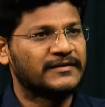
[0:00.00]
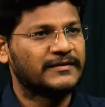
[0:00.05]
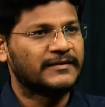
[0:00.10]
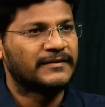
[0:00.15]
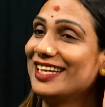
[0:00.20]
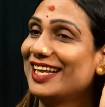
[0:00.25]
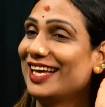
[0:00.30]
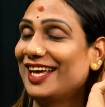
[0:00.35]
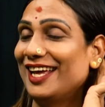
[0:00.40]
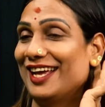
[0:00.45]

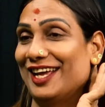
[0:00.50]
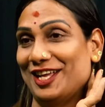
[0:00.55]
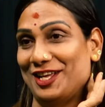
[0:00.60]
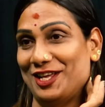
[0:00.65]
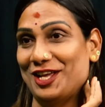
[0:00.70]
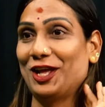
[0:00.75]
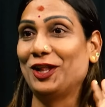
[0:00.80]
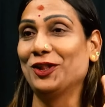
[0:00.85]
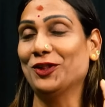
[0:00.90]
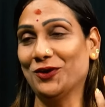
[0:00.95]
అదే
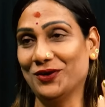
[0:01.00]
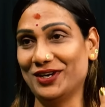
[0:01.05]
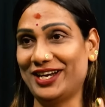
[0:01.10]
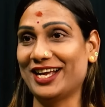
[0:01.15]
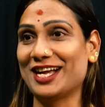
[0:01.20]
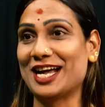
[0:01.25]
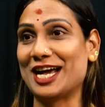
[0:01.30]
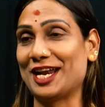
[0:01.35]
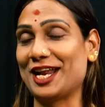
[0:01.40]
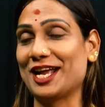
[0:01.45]
ఏదోటి
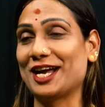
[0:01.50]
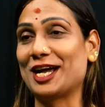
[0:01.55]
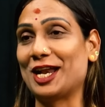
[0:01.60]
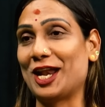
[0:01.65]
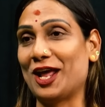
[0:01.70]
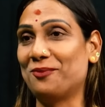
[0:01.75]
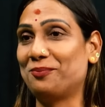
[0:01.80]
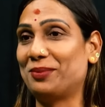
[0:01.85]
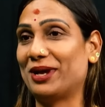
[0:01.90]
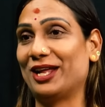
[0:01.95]

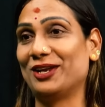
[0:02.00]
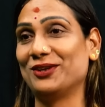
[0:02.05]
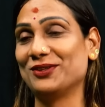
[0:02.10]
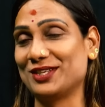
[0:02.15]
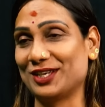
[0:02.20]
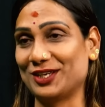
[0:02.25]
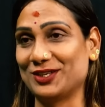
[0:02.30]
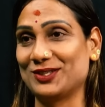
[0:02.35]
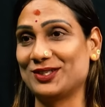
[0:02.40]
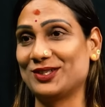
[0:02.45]
కార్యకలాపాలు
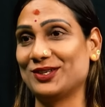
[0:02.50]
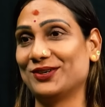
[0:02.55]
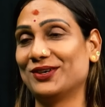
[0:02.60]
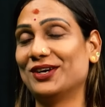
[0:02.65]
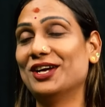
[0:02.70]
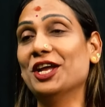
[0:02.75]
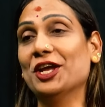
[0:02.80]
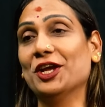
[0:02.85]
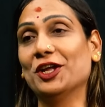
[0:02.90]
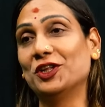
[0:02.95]
చేస్తూ
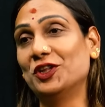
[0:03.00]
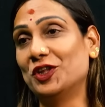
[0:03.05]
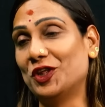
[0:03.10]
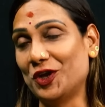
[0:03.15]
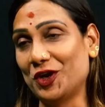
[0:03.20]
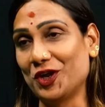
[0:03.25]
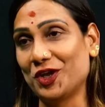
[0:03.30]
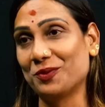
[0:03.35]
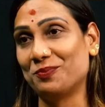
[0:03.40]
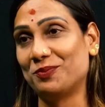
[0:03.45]

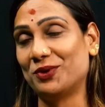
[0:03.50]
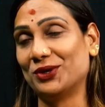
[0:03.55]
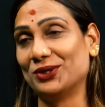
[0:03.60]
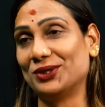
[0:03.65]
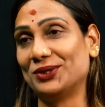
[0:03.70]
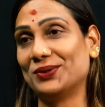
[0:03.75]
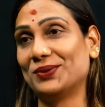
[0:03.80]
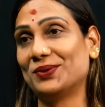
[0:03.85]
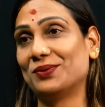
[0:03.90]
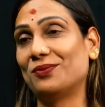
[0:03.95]

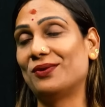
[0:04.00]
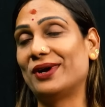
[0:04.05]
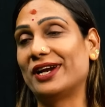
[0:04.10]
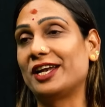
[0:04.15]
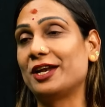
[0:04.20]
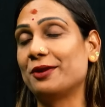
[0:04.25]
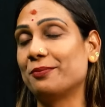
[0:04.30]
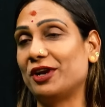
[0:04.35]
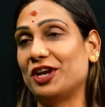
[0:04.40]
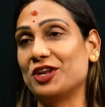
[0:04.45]
దొరికిపోతూ
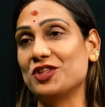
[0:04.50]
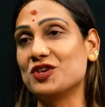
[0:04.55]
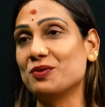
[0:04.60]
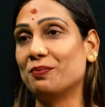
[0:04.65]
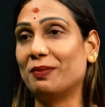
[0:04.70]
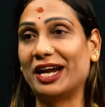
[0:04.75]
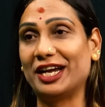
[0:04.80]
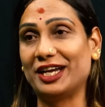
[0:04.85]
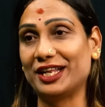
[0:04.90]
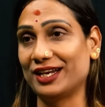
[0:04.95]
వాటి నుంచి
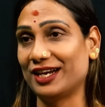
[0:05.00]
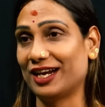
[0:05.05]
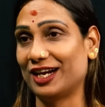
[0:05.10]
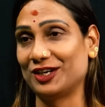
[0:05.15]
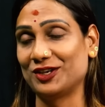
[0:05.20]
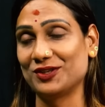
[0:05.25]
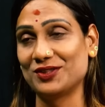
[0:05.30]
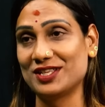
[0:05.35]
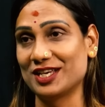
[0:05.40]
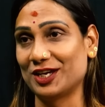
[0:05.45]
బయటికి
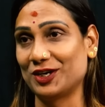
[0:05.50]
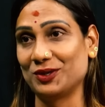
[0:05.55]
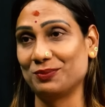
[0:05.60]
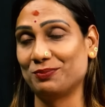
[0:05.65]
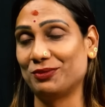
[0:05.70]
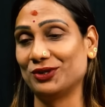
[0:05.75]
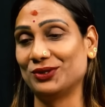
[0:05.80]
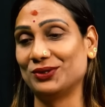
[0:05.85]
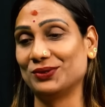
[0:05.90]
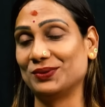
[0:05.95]
రావటం
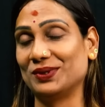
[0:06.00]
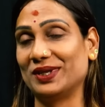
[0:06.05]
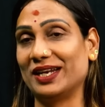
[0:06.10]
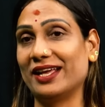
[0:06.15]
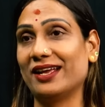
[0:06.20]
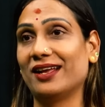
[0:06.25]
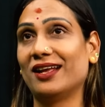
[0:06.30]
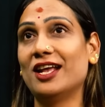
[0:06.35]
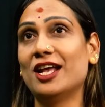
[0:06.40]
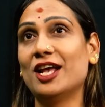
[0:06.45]

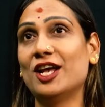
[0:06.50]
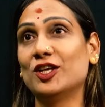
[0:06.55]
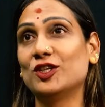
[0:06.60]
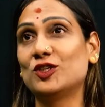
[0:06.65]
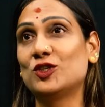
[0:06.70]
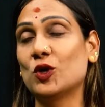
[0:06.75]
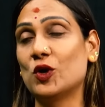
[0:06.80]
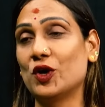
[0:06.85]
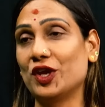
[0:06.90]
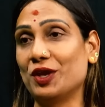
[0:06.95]
జరిగిపోతుంది
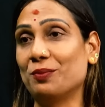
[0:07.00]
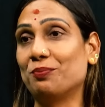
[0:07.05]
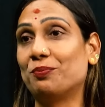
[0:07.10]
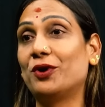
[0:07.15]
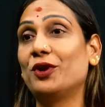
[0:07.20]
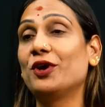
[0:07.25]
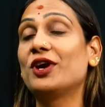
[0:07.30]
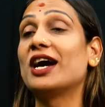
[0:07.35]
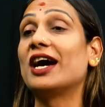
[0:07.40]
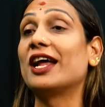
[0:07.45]
సో
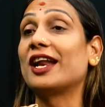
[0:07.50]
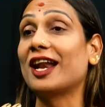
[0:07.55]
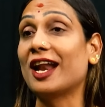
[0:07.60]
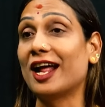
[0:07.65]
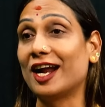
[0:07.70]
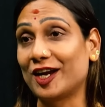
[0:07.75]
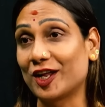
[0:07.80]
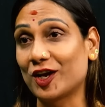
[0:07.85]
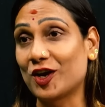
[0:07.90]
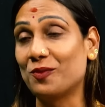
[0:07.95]
ఇప్పుడు
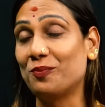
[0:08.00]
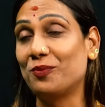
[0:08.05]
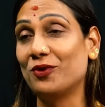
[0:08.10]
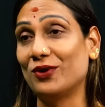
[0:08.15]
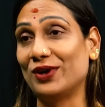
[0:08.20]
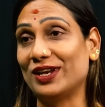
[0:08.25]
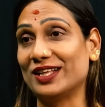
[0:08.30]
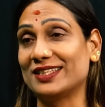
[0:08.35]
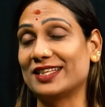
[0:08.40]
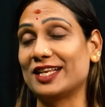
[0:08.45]
కర్ణాటక
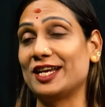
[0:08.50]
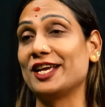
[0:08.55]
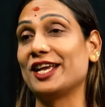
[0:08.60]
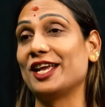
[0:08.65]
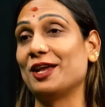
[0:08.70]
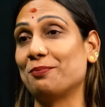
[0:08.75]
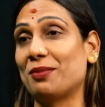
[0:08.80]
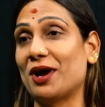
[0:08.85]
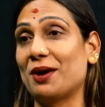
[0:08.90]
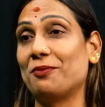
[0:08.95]

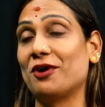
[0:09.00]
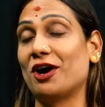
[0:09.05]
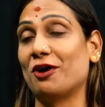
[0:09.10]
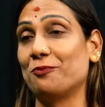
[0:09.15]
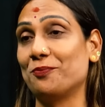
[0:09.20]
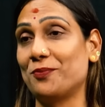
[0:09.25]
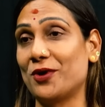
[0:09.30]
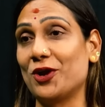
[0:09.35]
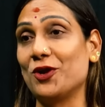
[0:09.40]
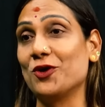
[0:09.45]
పోలీసులకి పాప
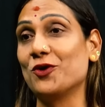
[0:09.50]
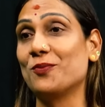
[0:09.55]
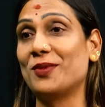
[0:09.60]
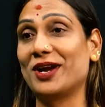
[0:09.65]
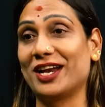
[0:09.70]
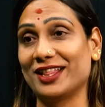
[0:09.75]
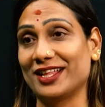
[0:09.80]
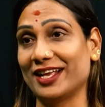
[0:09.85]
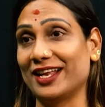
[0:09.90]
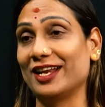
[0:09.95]

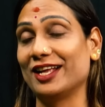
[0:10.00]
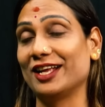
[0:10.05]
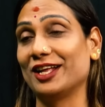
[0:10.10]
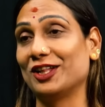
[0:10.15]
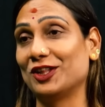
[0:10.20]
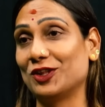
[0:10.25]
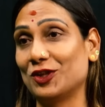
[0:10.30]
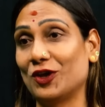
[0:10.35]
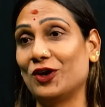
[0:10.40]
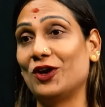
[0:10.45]
పలుకుబడి తెలియ
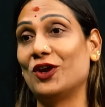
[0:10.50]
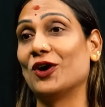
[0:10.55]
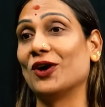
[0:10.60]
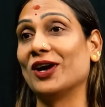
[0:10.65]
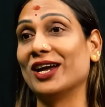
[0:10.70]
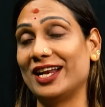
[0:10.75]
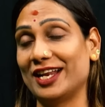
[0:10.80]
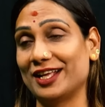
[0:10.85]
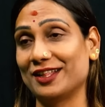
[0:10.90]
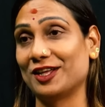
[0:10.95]

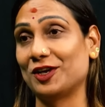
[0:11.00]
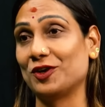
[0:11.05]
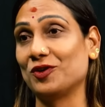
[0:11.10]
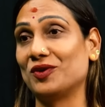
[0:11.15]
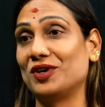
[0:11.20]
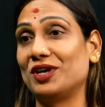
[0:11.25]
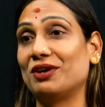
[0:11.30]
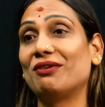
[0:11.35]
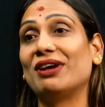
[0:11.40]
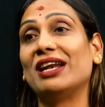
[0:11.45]

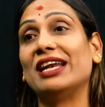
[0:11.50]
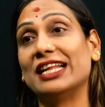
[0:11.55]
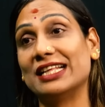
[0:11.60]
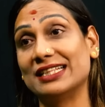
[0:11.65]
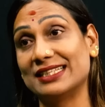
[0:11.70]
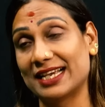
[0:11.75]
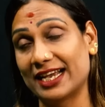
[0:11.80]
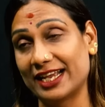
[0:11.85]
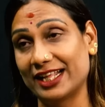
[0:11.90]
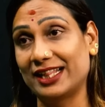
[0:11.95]
లొంగలేదనుకుంటే వాళ్ళు
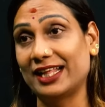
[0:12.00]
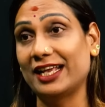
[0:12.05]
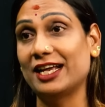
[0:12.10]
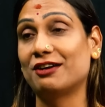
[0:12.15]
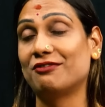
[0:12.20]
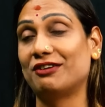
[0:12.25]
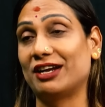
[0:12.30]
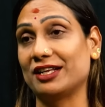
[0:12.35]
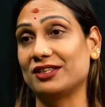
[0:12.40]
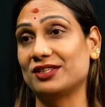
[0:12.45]

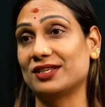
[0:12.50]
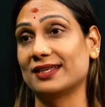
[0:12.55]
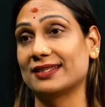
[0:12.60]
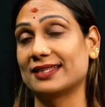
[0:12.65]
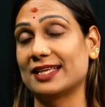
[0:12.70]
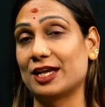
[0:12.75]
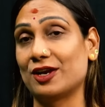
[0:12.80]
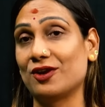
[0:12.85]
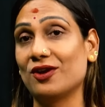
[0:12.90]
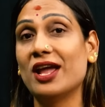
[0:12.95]
నిజాయితీగా వర్క్
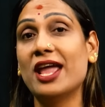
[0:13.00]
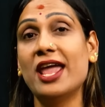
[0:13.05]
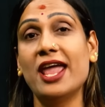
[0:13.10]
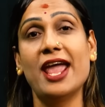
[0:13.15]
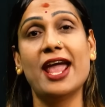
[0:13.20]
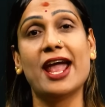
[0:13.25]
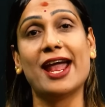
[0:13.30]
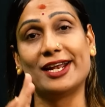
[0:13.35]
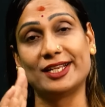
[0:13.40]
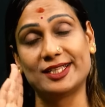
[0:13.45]
చేశారు
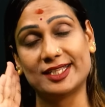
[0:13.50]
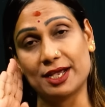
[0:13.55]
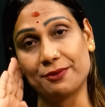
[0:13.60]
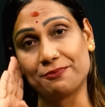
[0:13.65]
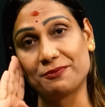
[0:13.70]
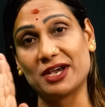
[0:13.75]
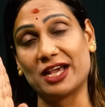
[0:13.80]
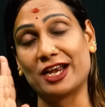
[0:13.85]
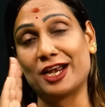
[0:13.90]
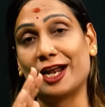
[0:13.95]
హెడ్స్
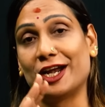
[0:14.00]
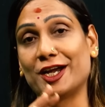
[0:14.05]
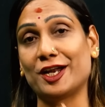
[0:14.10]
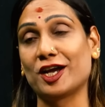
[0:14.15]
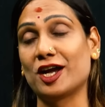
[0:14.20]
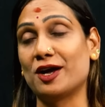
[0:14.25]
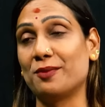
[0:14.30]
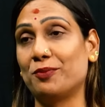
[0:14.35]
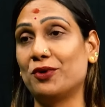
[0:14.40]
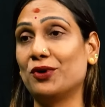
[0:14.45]
ఆఫ్
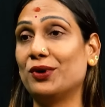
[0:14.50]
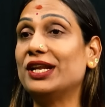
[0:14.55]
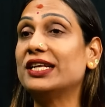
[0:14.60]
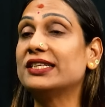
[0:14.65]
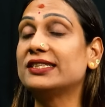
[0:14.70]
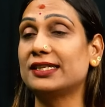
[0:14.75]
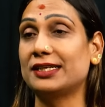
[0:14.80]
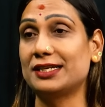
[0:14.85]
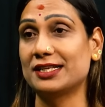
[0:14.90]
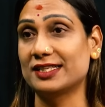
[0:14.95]
కర్ణాటక
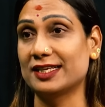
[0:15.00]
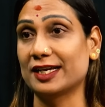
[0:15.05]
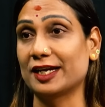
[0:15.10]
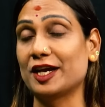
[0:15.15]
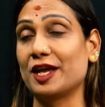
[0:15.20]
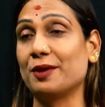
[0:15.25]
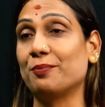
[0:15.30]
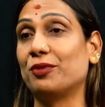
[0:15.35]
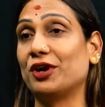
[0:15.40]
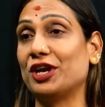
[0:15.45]
పోలీస్
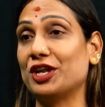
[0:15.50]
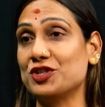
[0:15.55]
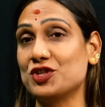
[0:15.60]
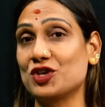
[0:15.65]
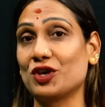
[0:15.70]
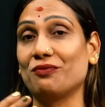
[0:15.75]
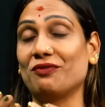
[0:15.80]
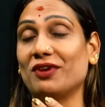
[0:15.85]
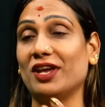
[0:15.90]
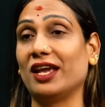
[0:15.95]
నిజంగా ఎప్పటి
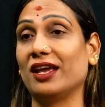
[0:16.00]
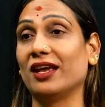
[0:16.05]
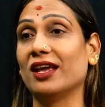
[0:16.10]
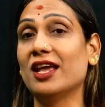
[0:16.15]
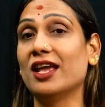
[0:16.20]
నుంచో ఇవి